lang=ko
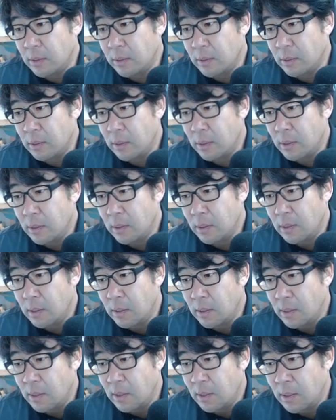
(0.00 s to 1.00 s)
같아요.
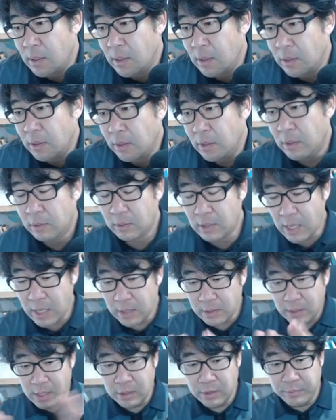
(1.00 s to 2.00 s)

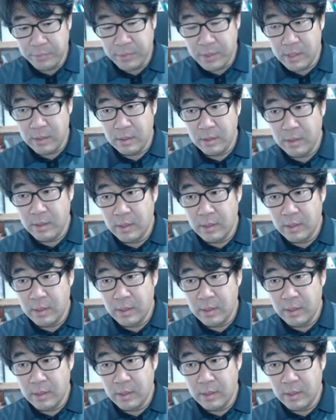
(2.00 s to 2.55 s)
탁 닫으면